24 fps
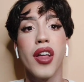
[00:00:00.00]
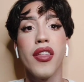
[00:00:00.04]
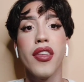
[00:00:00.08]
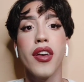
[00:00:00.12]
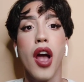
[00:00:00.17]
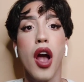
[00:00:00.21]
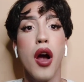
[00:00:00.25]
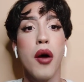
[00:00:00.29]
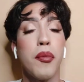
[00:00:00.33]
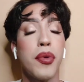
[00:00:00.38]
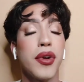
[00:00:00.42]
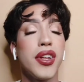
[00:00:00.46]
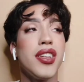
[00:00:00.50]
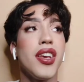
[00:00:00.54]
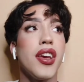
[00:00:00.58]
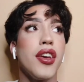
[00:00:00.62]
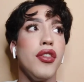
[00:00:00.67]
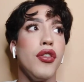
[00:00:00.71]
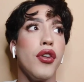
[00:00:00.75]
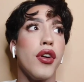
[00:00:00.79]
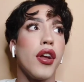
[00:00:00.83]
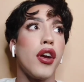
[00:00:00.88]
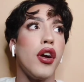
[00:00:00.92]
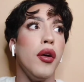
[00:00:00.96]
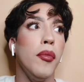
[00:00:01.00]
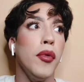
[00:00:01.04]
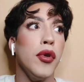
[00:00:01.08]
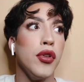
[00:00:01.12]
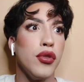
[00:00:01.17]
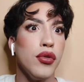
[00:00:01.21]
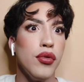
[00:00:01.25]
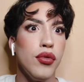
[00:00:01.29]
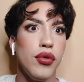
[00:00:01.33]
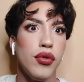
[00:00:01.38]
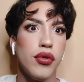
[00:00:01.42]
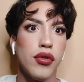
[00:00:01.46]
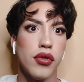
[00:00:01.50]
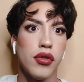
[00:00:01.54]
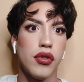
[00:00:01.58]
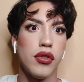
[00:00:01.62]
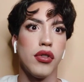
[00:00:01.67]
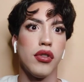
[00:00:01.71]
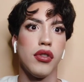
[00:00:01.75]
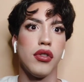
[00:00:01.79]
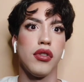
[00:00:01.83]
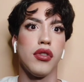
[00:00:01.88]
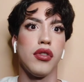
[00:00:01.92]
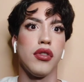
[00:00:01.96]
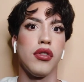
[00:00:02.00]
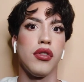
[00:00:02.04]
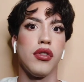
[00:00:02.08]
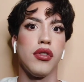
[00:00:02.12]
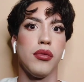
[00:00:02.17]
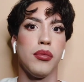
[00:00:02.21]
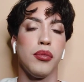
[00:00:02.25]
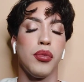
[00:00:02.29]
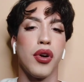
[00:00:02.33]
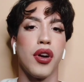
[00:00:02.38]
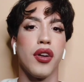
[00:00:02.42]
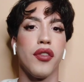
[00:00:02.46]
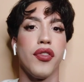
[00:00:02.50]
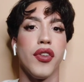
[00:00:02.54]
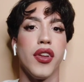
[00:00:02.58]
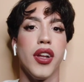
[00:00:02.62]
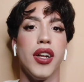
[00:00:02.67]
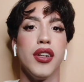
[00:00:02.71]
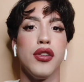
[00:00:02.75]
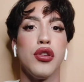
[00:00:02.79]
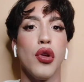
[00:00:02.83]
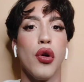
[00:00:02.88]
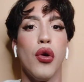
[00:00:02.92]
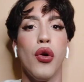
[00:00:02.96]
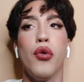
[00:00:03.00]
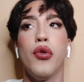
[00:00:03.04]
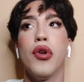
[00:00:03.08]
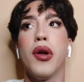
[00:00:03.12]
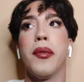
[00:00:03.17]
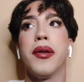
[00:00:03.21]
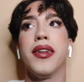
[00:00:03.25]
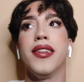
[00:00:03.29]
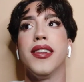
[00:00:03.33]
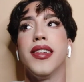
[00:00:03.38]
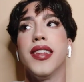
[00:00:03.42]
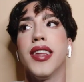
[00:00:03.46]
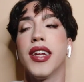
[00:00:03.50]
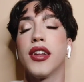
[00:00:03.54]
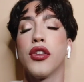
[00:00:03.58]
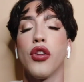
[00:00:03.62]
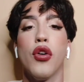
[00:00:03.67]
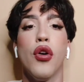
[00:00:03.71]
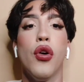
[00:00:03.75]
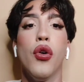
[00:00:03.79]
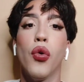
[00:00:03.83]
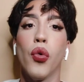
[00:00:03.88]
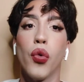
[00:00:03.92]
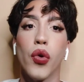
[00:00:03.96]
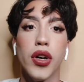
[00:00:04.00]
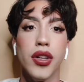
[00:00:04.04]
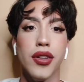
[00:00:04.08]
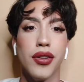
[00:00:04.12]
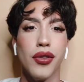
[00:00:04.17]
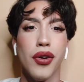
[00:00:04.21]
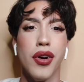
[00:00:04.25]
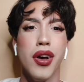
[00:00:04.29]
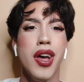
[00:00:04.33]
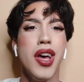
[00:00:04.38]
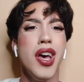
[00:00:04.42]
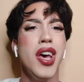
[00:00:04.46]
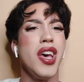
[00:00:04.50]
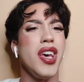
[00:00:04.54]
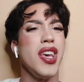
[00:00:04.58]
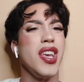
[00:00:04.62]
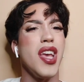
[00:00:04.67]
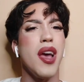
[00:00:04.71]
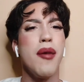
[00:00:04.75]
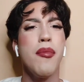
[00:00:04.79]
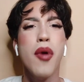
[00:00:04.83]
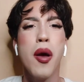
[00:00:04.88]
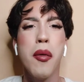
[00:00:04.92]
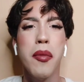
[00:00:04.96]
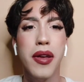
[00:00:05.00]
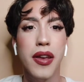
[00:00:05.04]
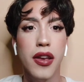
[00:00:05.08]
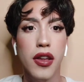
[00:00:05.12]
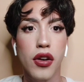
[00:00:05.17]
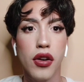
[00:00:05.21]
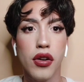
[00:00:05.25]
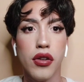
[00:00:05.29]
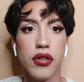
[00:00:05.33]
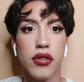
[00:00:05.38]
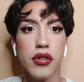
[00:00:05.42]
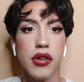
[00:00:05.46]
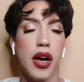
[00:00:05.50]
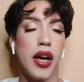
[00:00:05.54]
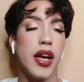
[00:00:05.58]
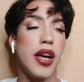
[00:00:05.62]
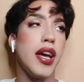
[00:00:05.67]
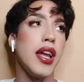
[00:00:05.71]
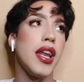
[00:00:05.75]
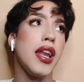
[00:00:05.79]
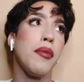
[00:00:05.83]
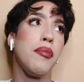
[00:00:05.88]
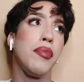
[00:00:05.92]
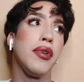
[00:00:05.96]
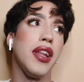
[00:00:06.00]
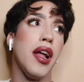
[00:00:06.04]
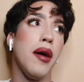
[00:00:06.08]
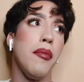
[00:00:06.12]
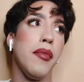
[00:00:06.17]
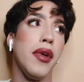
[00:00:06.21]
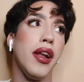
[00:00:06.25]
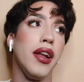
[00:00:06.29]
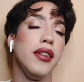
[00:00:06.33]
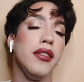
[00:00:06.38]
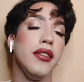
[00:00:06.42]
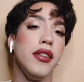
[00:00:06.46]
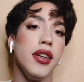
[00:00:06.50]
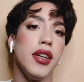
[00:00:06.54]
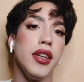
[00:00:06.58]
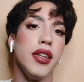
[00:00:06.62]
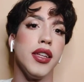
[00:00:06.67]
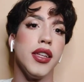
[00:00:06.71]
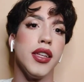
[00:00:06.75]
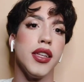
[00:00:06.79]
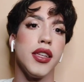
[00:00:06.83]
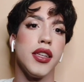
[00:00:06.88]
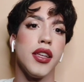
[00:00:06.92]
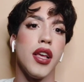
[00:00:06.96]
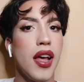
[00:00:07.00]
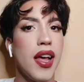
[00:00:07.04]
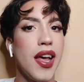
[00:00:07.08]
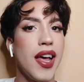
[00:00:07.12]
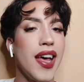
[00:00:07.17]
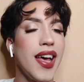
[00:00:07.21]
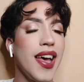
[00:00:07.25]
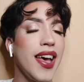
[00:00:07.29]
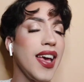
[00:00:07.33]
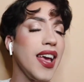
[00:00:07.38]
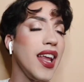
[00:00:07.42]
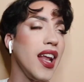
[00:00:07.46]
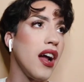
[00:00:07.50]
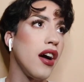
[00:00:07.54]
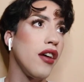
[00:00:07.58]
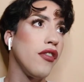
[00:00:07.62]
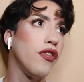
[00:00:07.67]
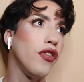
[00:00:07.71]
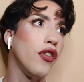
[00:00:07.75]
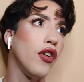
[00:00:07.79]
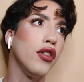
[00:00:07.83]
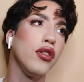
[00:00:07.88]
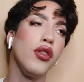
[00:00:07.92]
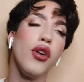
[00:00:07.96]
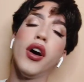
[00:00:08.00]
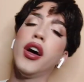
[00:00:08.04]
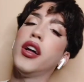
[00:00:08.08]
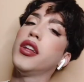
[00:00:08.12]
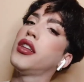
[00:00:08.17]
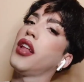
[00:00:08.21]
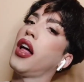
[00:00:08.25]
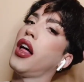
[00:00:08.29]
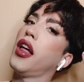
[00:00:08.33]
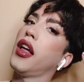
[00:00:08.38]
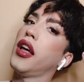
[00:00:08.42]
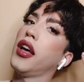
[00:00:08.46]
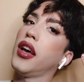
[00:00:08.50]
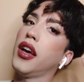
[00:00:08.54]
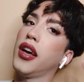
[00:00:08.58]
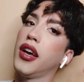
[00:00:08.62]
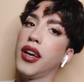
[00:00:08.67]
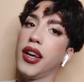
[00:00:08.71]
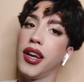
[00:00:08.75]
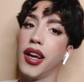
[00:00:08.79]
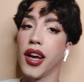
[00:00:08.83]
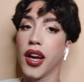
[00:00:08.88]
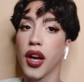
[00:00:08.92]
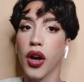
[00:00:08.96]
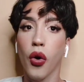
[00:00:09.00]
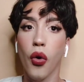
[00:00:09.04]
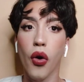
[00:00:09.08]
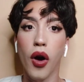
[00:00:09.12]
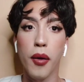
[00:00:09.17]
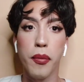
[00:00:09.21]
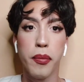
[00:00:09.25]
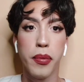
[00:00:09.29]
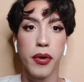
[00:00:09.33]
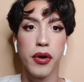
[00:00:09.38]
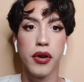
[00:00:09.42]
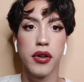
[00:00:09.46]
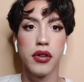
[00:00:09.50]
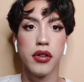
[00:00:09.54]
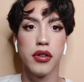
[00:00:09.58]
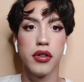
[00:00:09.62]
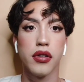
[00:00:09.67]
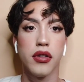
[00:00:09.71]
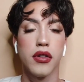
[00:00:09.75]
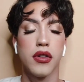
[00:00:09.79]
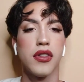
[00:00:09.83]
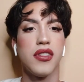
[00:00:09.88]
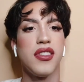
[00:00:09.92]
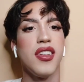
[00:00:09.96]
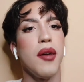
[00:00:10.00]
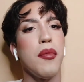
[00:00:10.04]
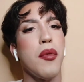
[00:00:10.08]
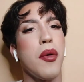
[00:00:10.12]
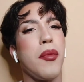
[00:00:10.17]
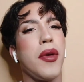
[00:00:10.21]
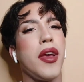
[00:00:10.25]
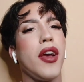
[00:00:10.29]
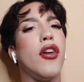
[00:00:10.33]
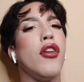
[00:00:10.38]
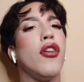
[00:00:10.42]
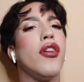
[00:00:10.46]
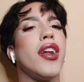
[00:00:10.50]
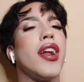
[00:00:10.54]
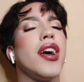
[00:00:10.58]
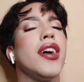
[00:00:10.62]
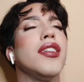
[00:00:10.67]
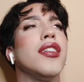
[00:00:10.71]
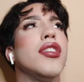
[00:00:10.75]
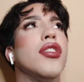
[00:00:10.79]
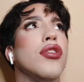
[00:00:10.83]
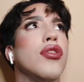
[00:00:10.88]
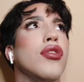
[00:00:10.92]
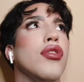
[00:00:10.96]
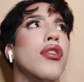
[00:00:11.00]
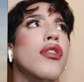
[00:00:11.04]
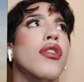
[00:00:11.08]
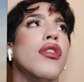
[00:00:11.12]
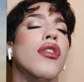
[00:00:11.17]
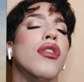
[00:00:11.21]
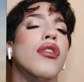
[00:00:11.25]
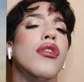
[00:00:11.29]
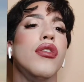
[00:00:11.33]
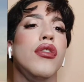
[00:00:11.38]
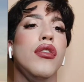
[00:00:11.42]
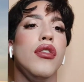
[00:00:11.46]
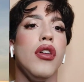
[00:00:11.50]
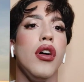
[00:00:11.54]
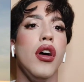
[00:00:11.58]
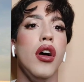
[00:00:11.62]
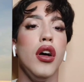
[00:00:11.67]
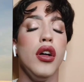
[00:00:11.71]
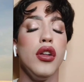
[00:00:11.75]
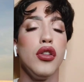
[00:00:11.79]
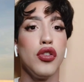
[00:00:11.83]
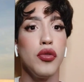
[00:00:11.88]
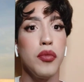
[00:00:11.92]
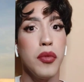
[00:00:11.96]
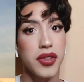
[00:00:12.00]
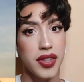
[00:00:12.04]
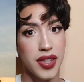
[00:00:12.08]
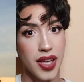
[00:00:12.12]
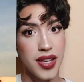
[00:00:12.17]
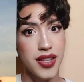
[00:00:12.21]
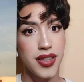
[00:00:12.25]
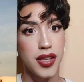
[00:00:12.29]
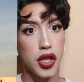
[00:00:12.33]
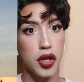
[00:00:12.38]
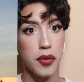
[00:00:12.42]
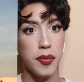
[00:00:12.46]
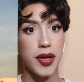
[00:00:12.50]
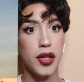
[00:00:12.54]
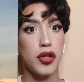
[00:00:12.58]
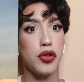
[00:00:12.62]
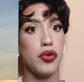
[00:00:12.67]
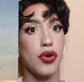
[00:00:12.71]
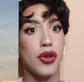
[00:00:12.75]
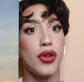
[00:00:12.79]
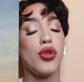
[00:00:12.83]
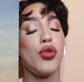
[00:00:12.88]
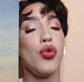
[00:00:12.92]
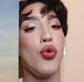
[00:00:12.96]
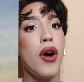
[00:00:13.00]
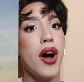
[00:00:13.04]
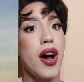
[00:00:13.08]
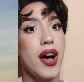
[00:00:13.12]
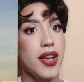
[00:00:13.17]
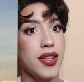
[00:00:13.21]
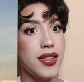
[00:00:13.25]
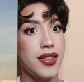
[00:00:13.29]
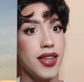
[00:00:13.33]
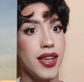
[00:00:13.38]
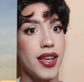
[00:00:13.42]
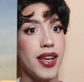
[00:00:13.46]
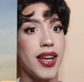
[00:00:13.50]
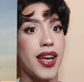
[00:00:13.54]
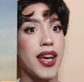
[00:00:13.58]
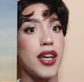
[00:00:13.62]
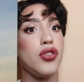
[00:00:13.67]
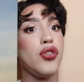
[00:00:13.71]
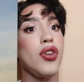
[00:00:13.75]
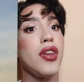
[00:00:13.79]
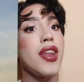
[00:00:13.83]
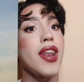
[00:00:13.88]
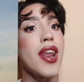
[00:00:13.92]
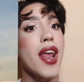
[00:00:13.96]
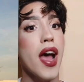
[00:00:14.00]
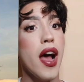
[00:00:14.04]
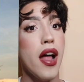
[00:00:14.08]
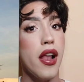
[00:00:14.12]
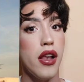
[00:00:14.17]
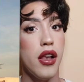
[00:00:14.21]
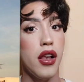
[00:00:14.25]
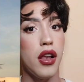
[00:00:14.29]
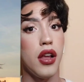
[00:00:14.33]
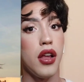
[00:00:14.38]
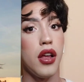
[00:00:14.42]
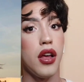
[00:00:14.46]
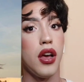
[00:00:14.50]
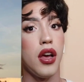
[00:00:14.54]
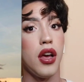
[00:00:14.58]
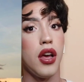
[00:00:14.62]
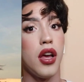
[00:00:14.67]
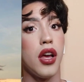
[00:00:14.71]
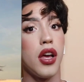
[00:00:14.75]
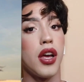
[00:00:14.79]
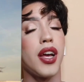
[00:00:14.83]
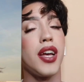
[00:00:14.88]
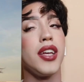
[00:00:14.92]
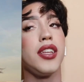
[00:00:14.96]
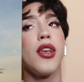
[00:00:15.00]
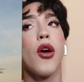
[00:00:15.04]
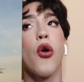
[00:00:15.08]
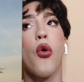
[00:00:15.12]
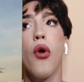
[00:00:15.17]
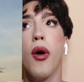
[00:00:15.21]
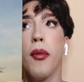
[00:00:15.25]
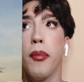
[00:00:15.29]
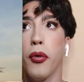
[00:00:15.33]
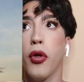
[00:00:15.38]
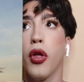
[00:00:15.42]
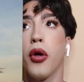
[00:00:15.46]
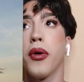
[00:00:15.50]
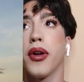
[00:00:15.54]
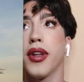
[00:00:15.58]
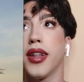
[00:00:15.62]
a nadie es que compre seguidores como tú. Porque al final todo es una mentira, todo es un cuento. Y es mi opinión, hay que respetármela, ¿entiendes? Y la foto esta del cuerpo, Sammy, mi corazón tú me estás diciendo a tú, vas a decir que eso es real, que ese cuerpo de